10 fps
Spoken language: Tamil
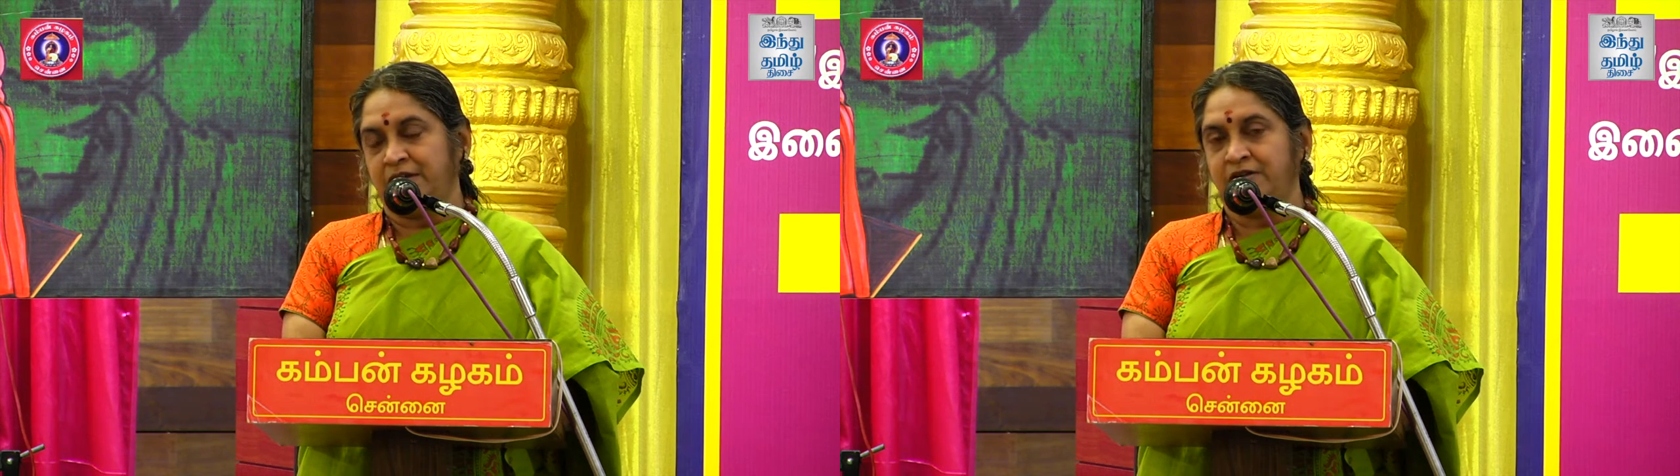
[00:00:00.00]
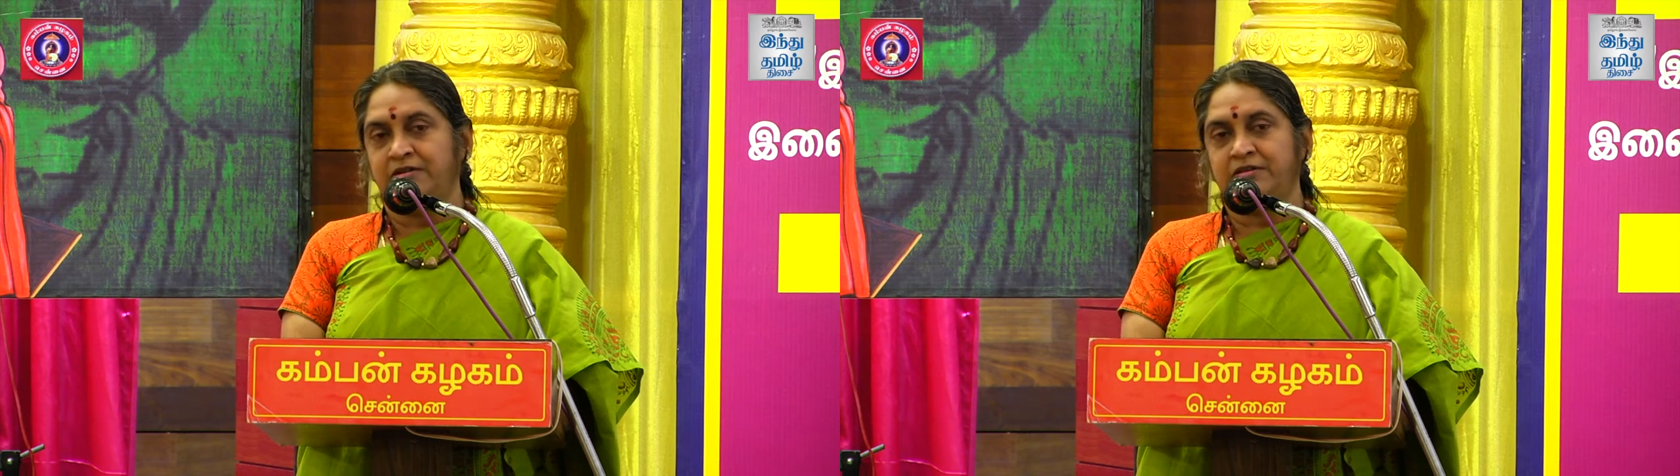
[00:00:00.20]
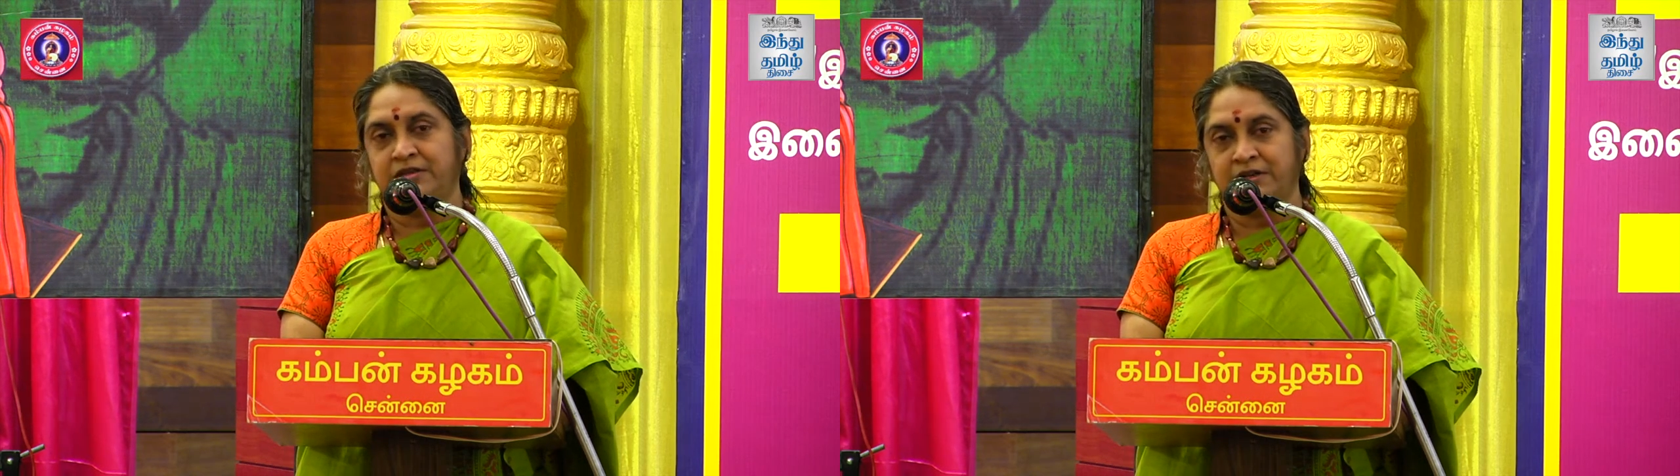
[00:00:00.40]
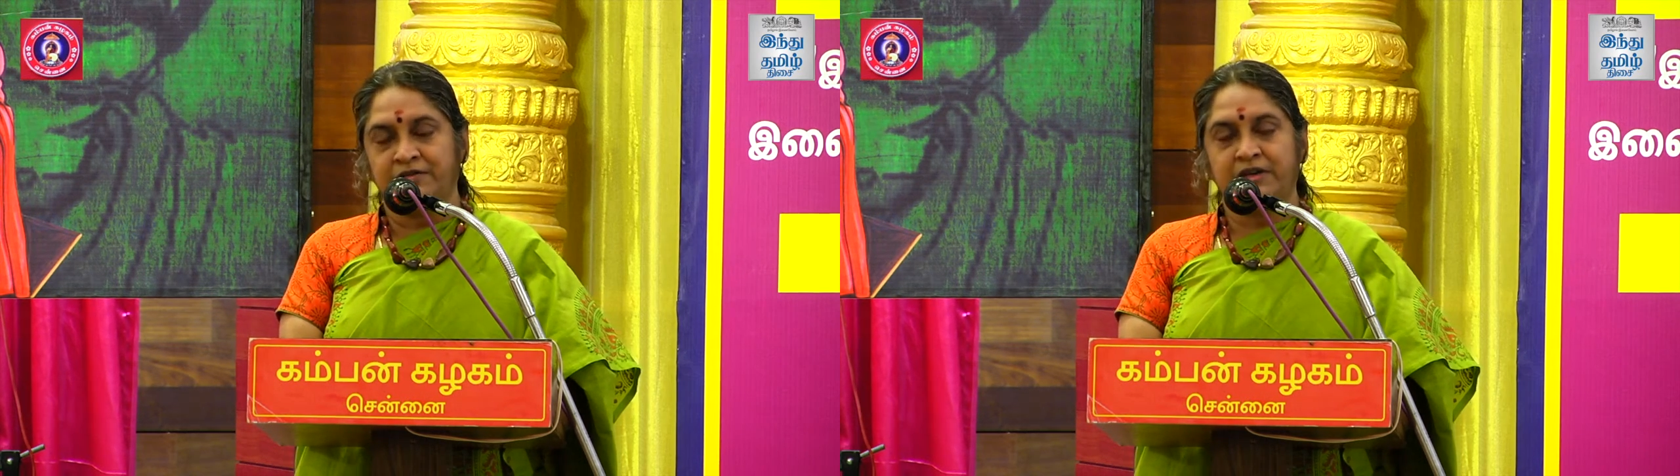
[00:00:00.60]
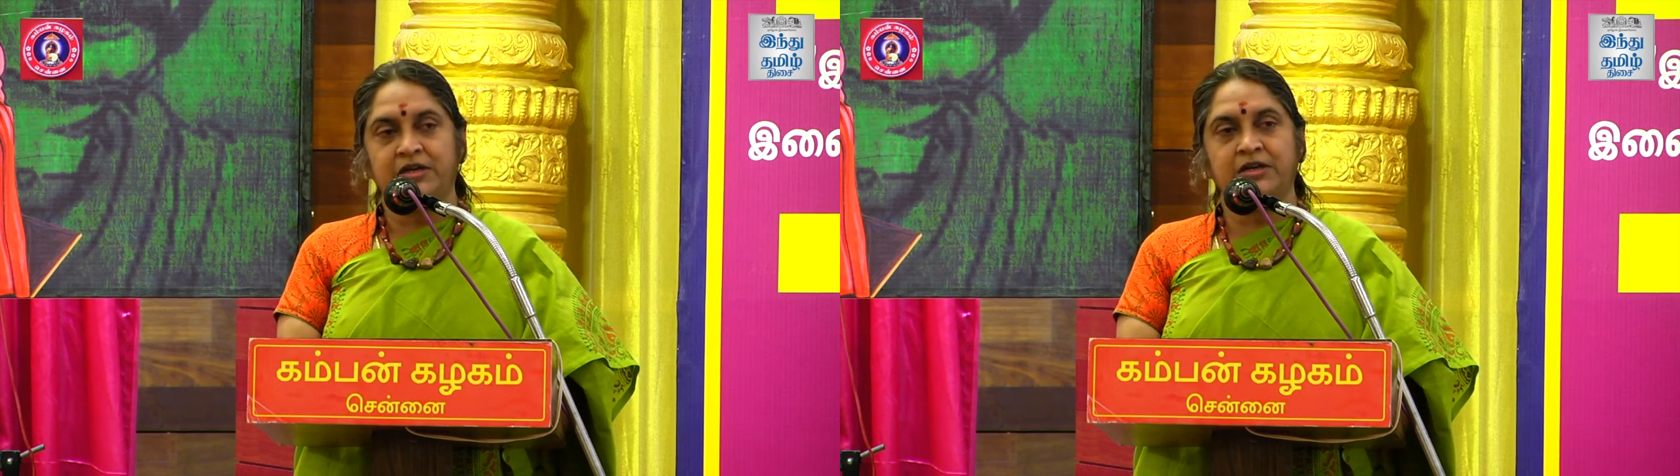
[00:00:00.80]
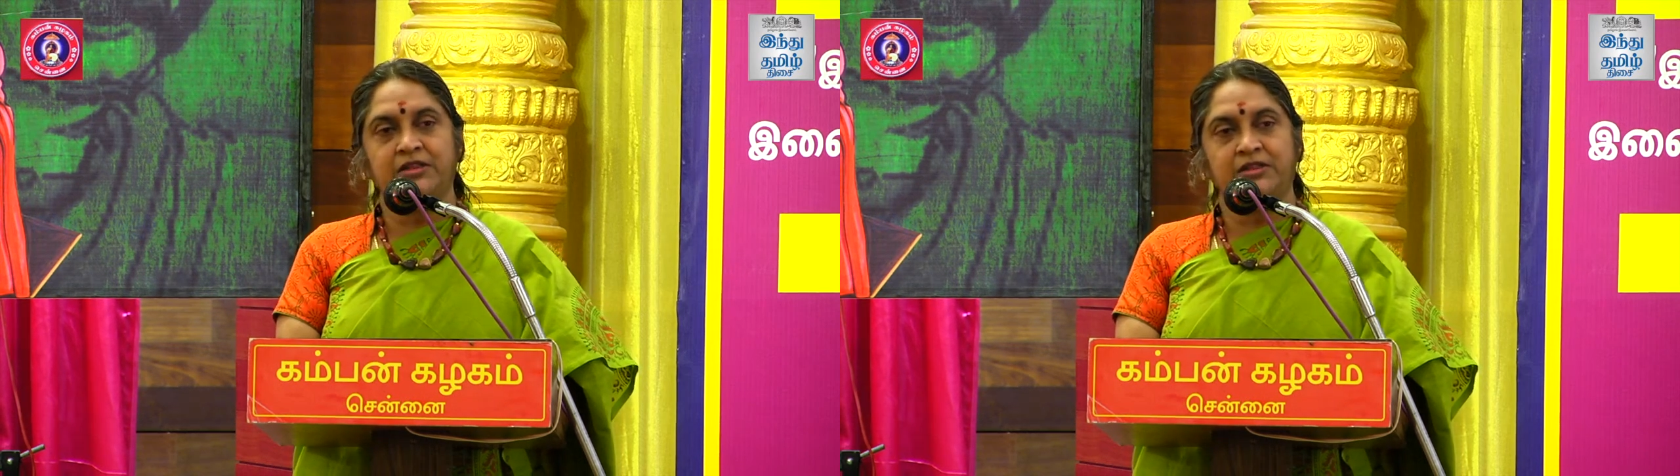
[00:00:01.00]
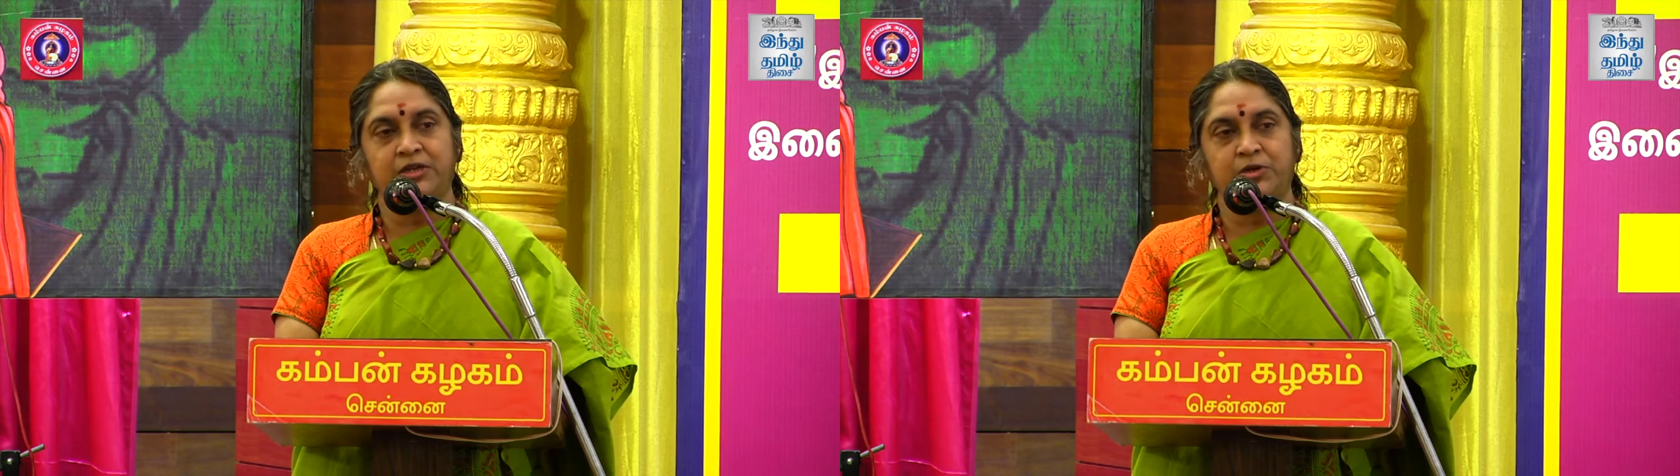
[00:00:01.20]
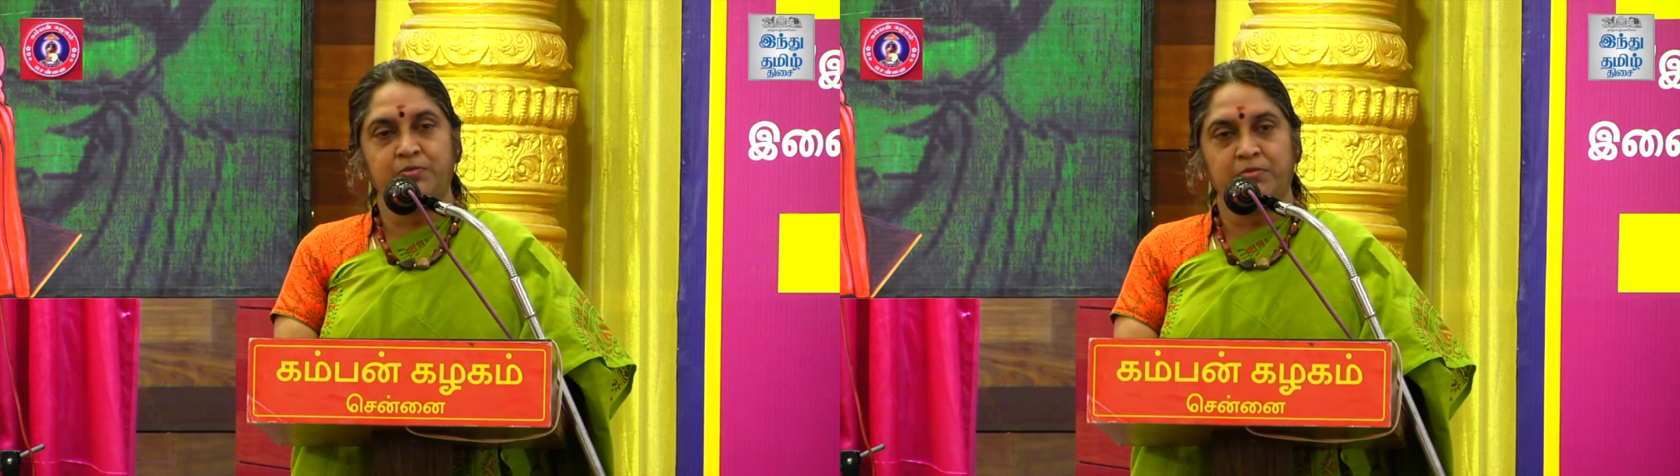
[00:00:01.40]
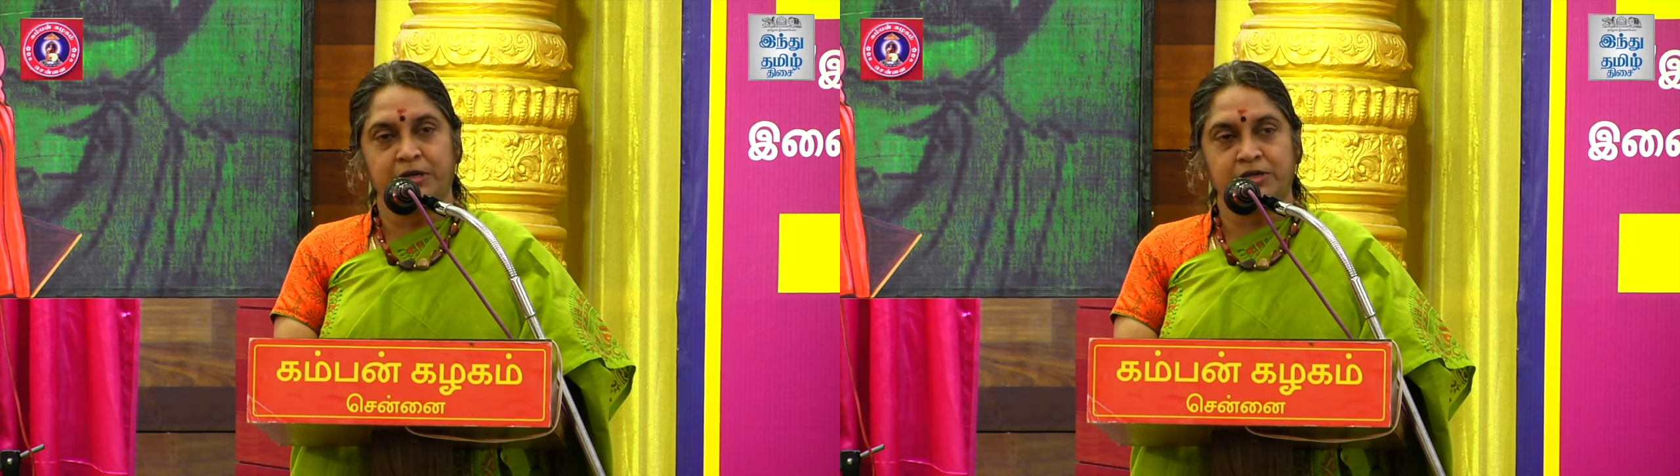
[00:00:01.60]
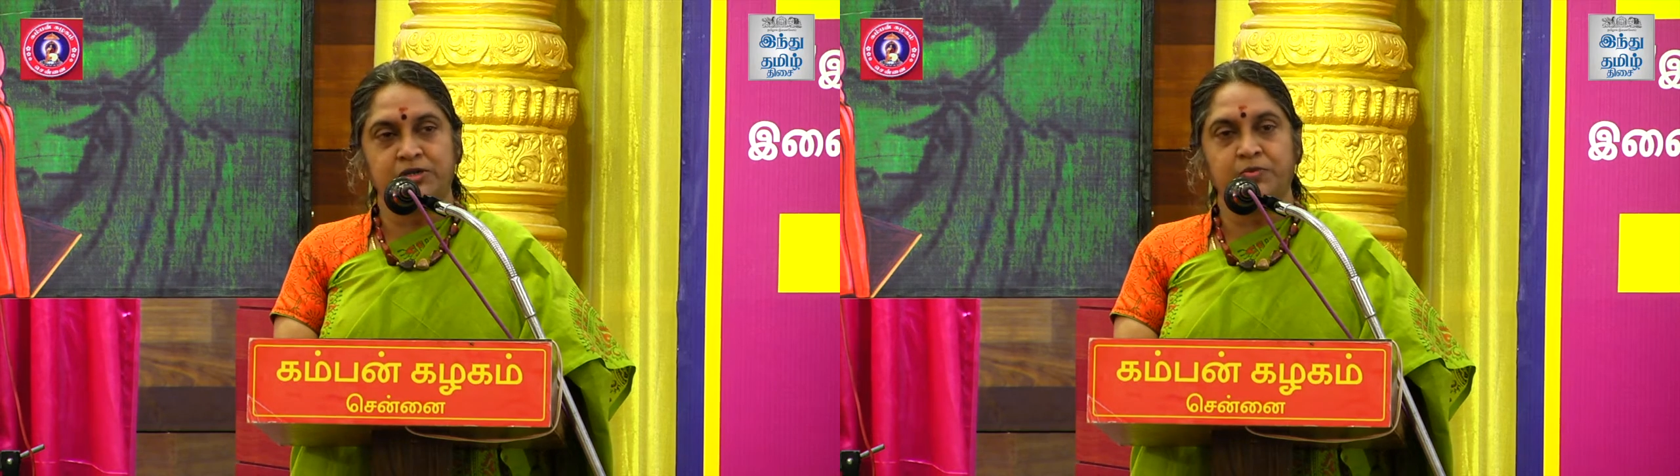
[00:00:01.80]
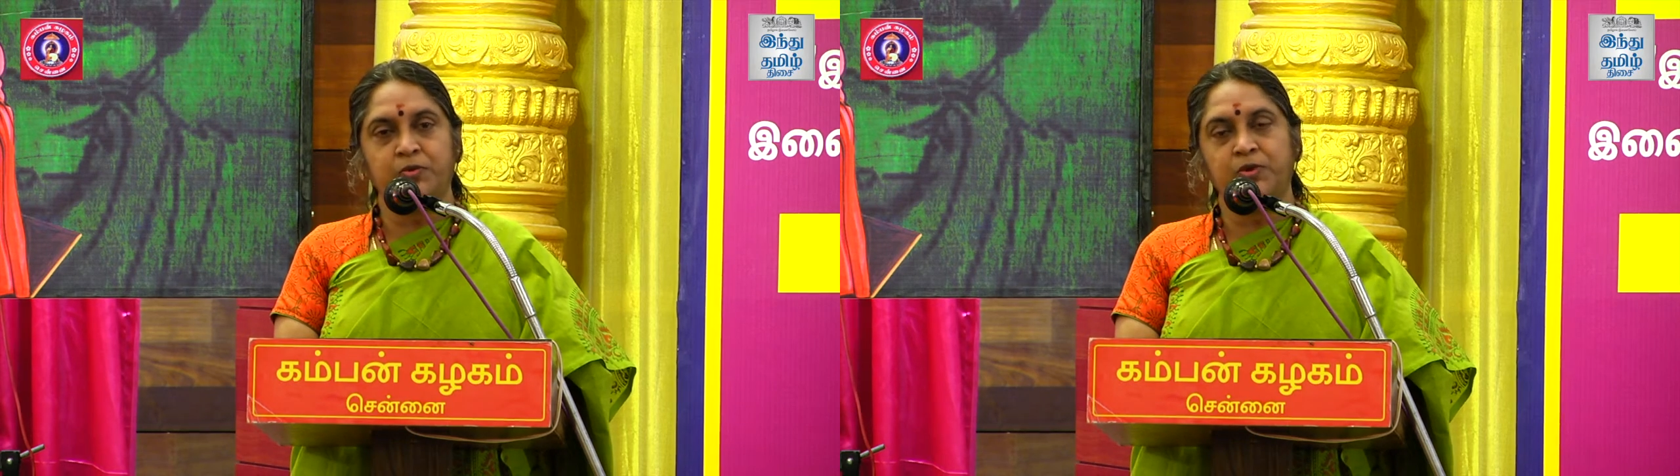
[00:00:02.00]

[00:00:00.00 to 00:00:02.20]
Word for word: என்று திருவரங்கத்தையும் மற்ற